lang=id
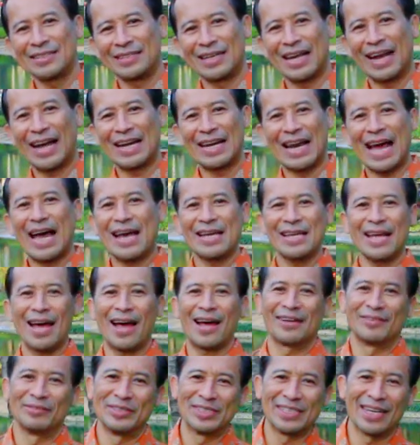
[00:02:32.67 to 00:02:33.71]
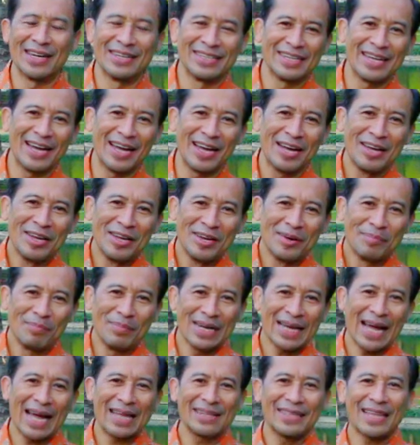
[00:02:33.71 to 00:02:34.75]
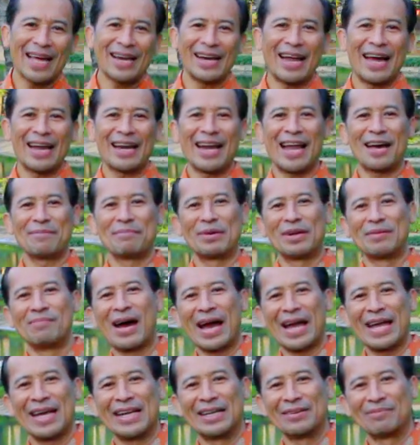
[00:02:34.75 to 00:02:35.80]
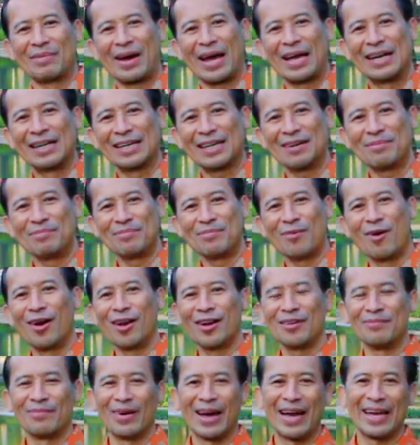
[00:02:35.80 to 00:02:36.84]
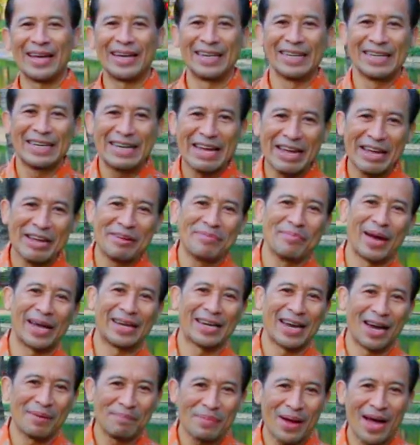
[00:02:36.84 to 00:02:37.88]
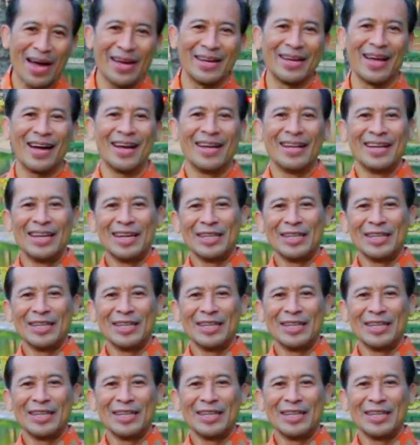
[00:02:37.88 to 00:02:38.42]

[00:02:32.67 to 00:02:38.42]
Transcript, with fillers: Sedangkan ayah misalnya mengantar anak bermain, main ke mall, main game, main apa ya.